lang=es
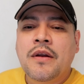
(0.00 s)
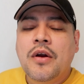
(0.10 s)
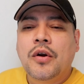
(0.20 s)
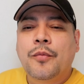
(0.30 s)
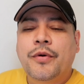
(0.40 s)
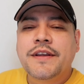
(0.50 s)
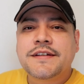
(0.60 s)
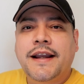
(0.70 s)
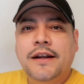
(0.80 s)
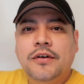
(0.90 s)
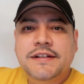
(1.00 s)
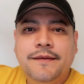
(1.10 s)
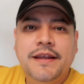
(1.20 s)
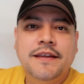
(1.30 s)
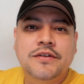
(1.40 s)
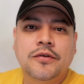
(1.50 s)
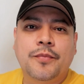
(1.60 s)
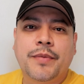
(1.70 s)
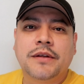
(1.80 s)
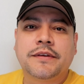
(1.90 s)
Lo pueden checar, no les había
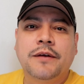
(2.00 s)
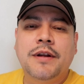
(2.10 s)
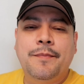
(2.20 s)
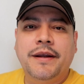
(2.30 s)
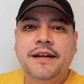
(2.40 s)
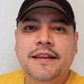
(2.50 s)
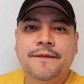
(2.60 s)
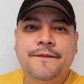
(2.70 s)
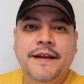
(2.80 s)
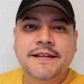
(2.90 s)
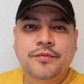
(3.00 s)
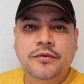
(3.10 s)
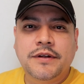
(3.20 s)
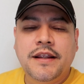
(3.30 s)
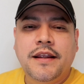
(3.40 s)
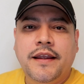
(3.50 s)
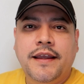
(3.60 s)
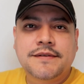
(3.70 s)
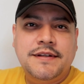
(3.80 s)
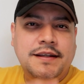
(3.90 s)
dicho, pero tengo una página de Facebook,
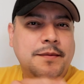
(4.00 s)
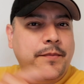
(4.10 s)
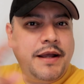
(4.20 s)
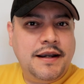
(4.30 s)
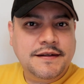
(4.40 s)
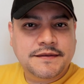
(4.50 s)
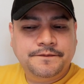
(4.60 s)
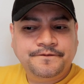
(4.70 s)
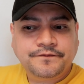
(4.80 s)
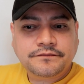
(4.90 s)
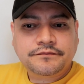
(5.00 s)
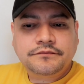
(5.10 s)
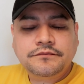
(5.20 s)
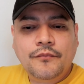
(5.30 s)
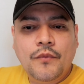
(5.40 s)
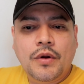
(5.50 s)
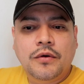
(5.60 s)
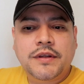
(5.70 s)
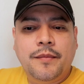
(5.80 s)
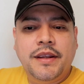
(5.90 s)
es DJ Palas.
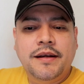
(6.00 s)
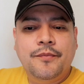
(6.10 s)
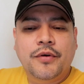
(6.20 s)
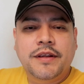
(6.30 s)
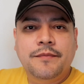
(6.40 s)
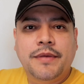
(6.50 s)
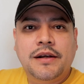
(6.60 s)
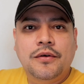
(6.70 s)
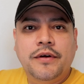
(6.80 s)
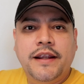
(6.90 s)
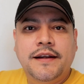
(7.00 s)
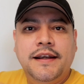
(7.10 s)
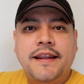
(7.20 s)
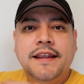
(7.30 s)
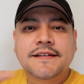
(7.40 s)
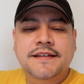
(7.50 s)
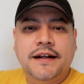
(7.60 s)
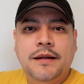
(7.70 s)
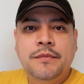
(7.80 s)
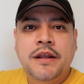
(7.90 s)
O también pueden verlo en el
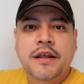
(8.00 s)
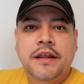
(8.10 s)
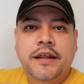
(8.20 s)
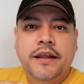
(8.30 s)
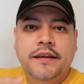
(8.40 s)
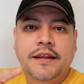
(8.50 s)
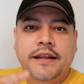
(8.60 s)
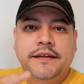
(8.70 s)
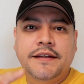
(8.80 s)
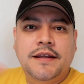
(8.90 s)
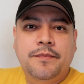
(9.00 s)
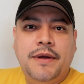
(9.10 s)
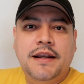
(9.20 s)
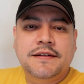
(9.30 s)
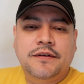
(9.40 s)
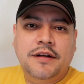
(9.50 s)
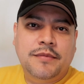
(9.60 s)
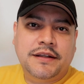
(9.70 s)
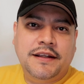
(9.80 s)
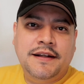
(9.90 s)
Instagram de eh, DJ Palas Dorian
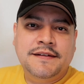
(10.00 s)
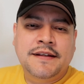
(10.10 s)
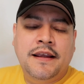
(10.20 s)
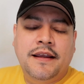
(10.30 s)
Martínez.